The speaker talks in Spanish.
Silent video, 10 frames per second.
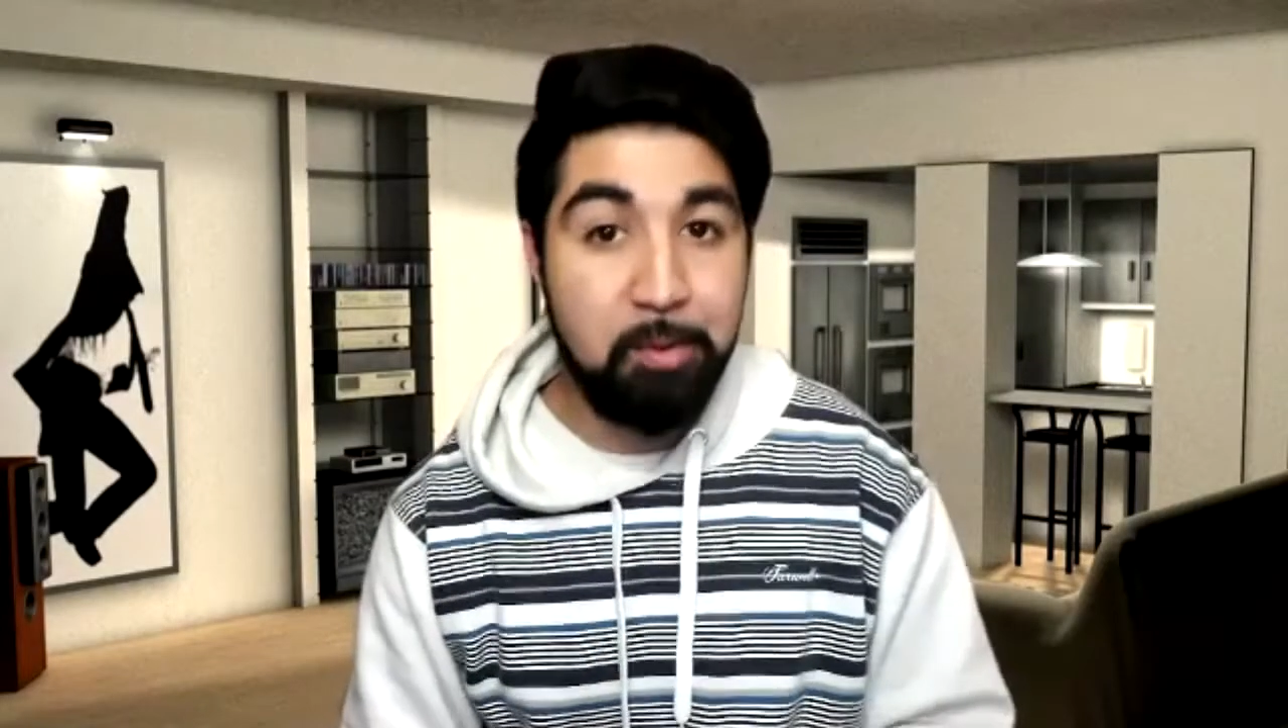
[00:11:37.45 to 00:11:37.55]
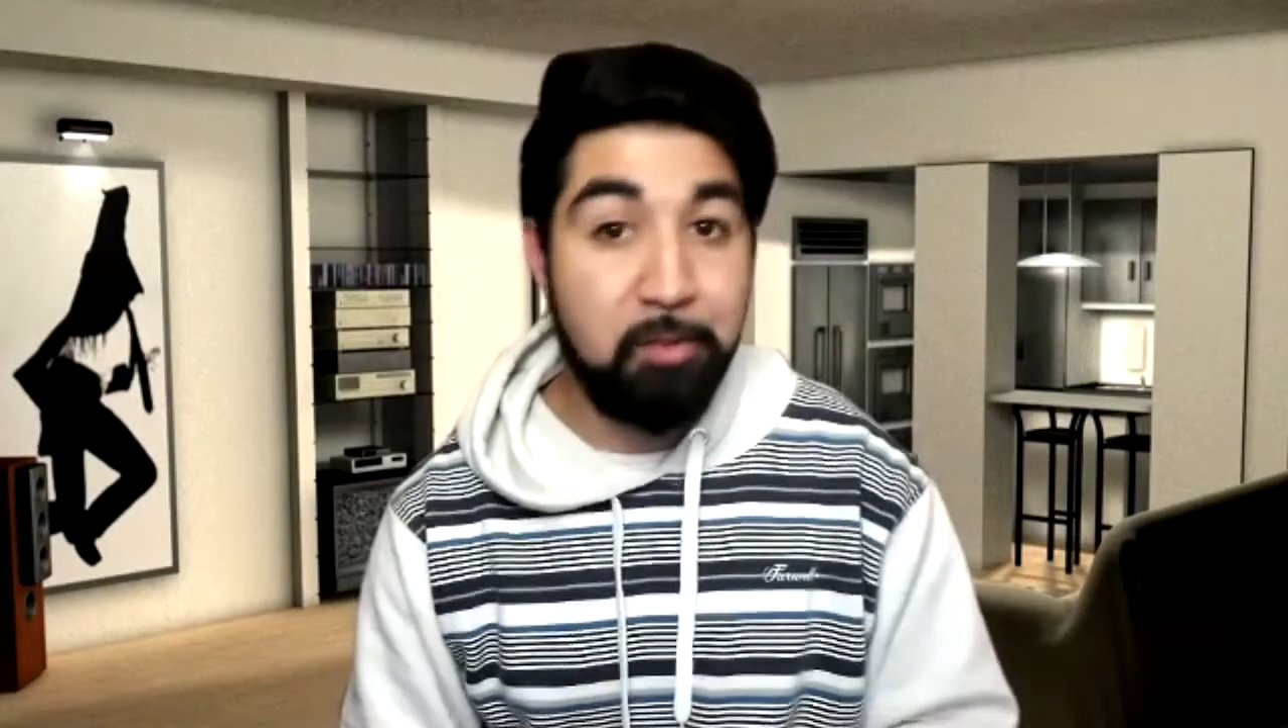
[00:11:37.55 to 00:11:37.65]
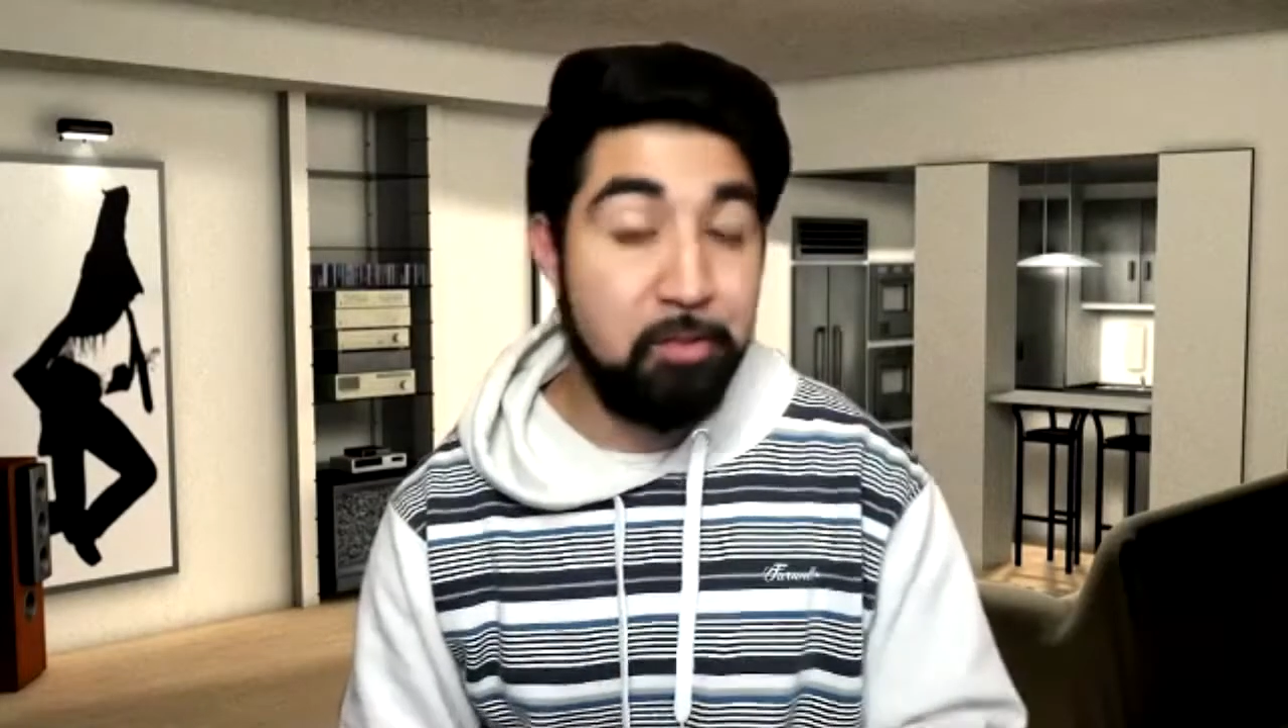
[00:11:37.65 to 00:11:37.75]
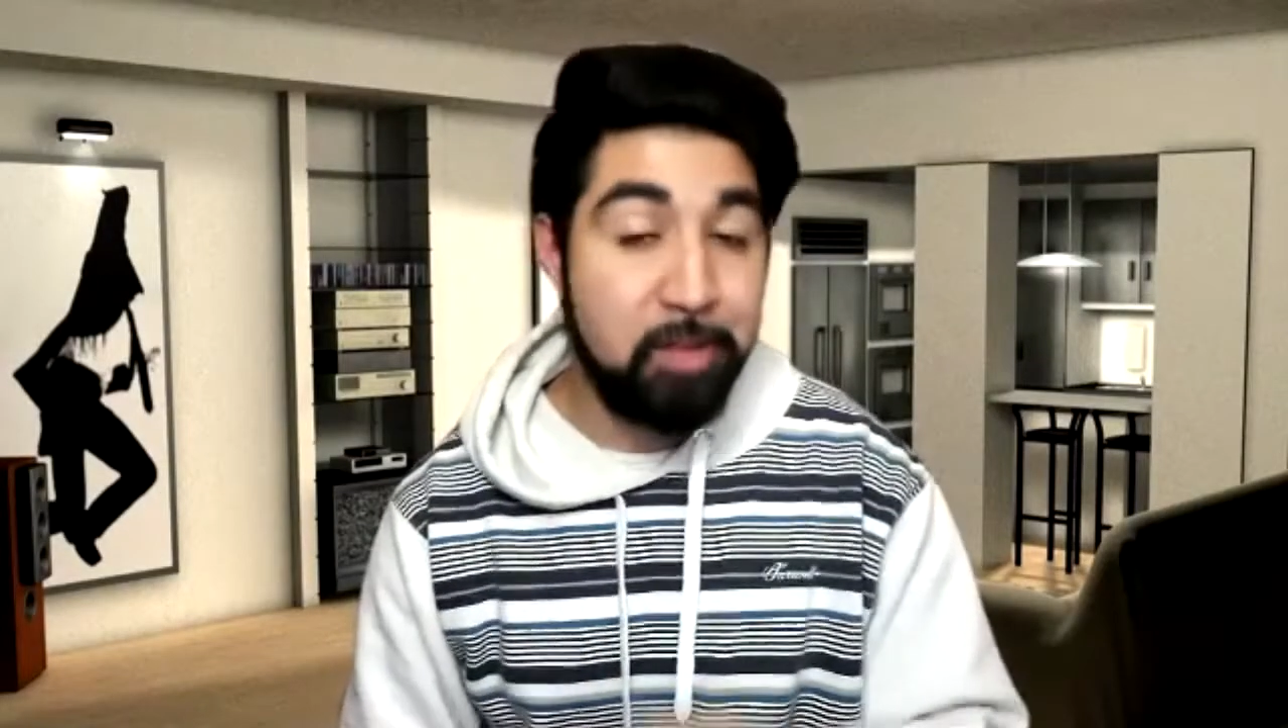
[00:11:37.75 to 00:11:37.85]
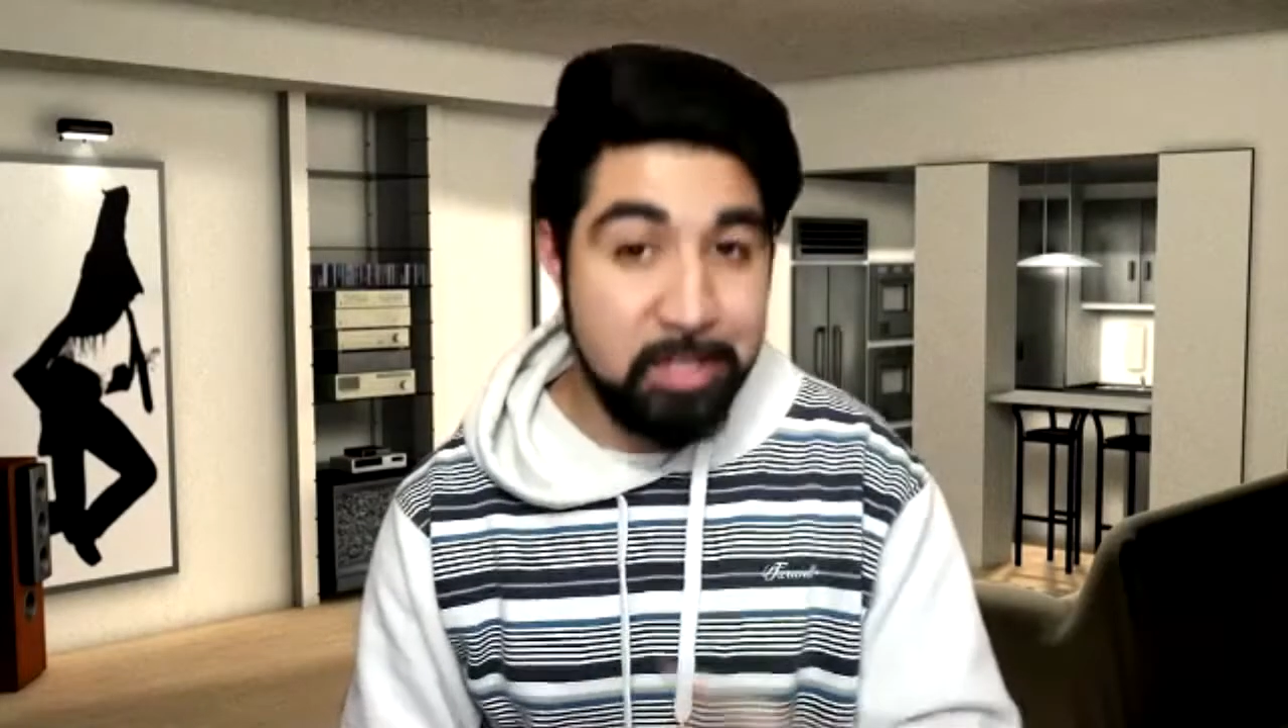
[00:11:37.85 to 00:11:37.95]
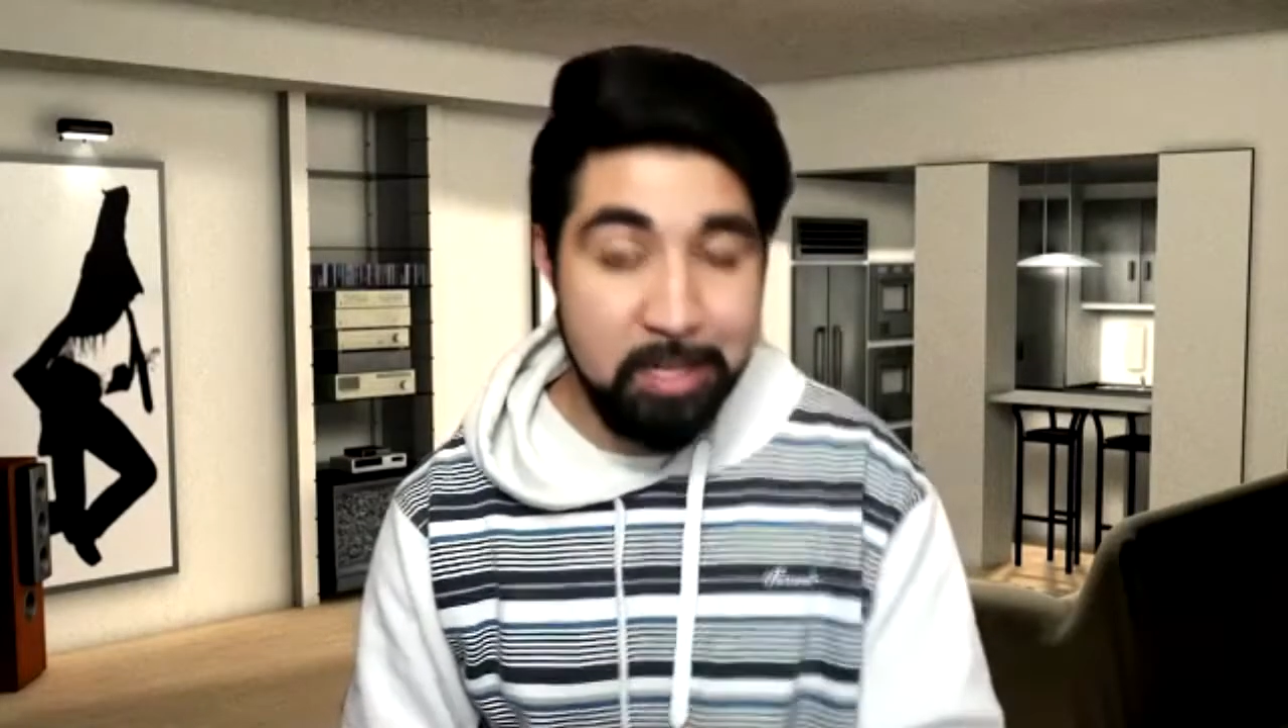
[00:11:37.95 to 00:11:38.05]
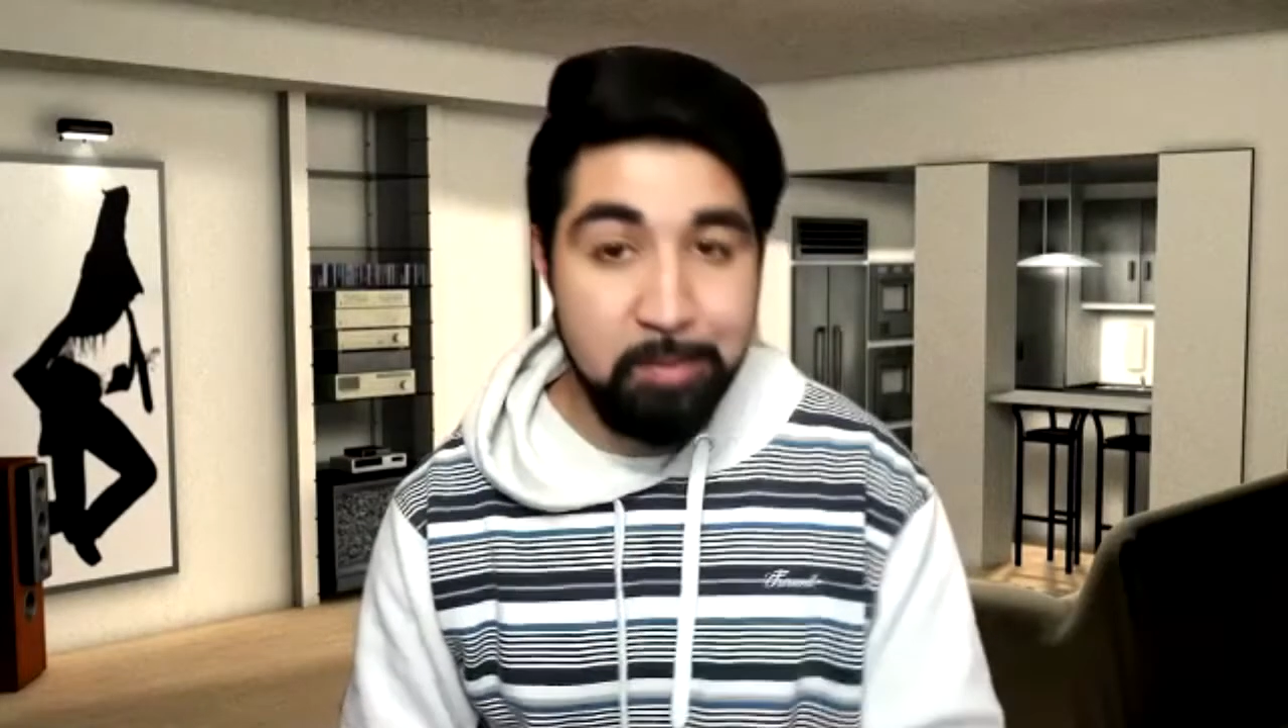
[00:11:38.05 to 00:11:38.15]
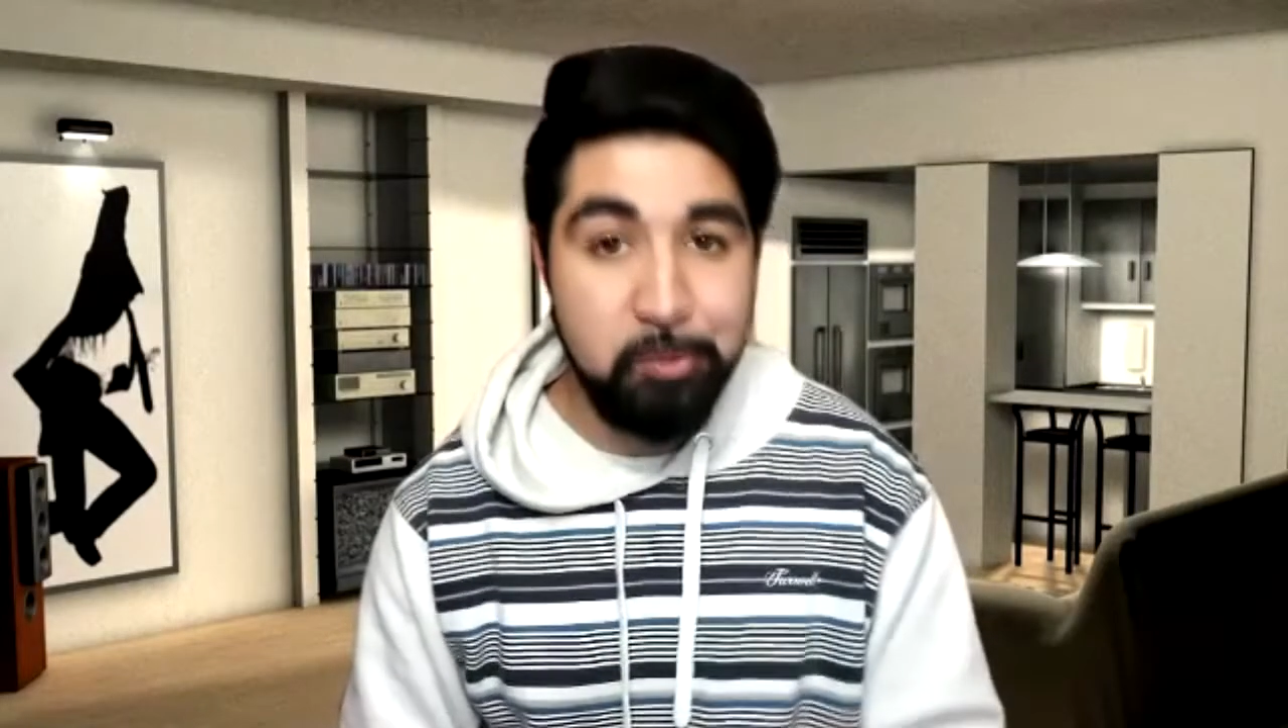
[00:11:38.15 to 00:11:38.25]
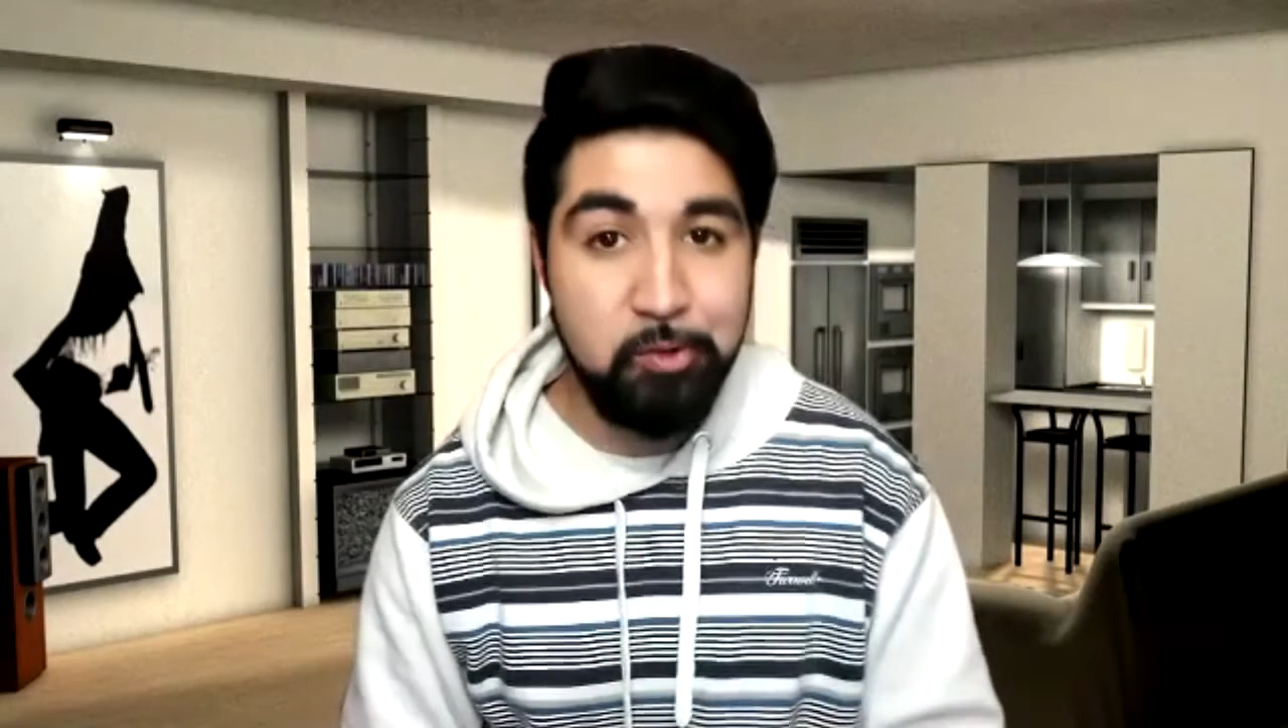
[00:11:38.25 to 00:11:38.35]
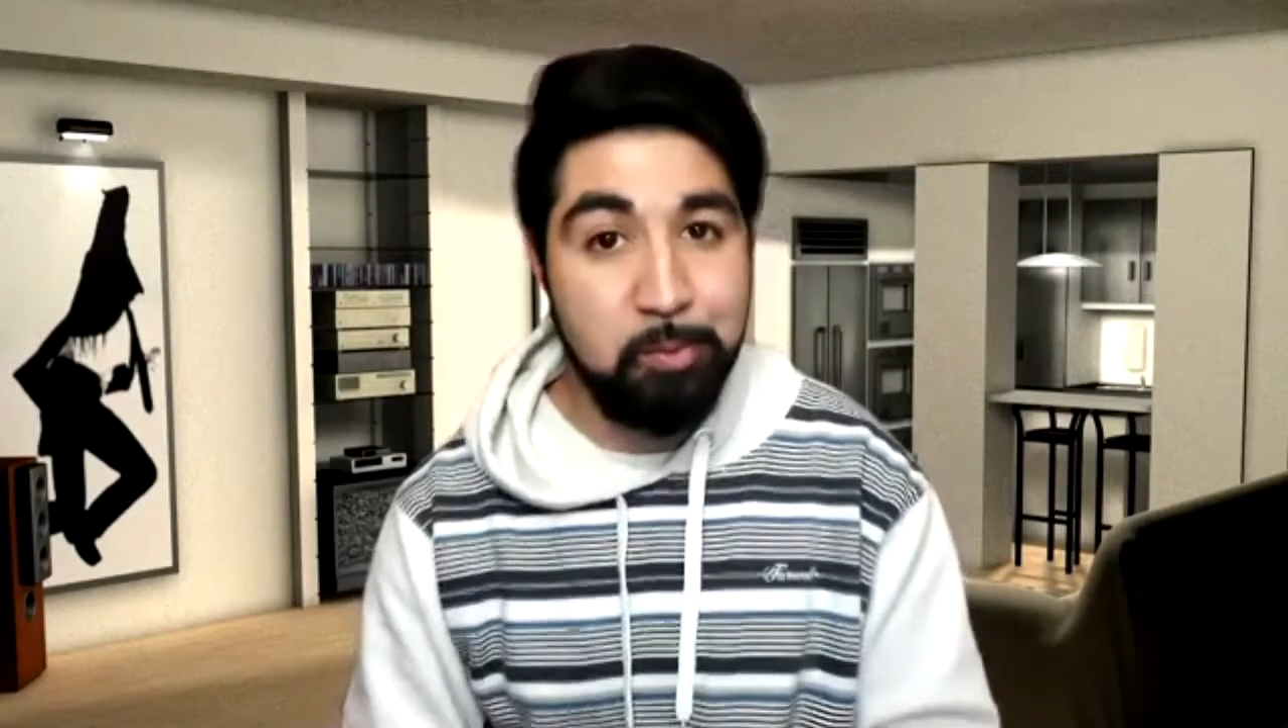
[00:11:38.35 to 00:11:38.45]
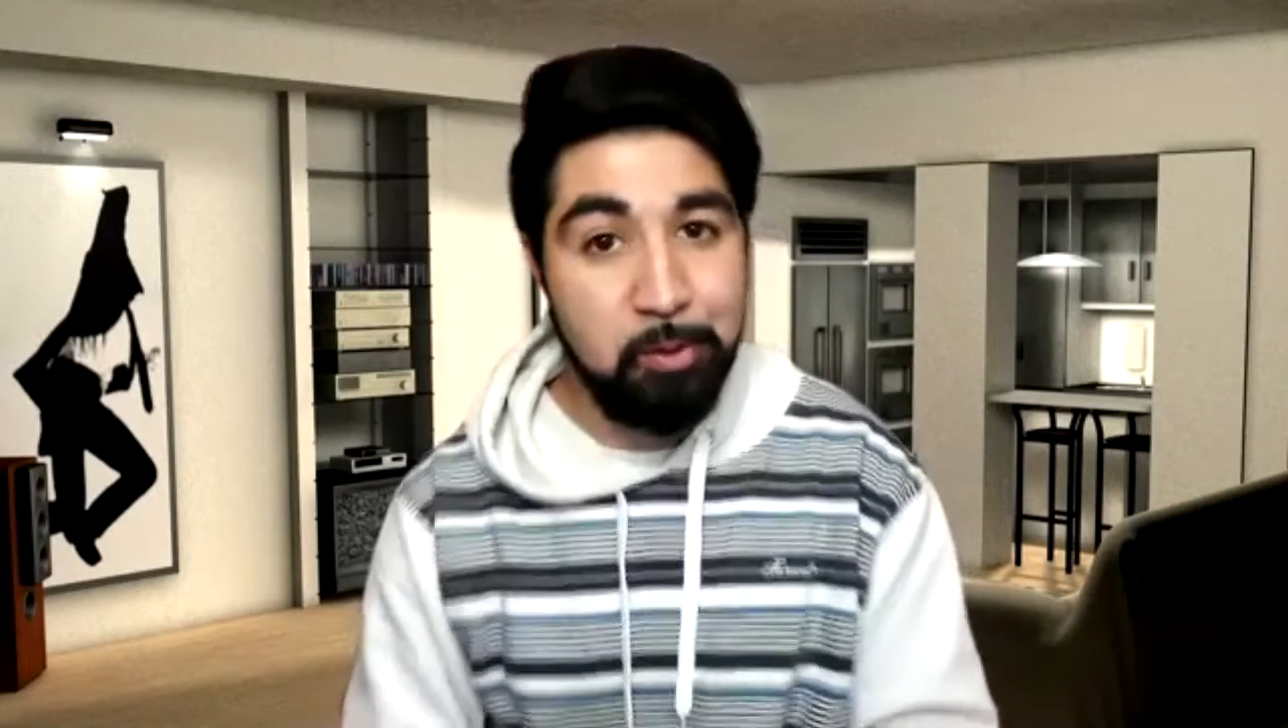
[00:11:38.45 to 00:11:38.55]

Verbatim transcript: profundizáramos un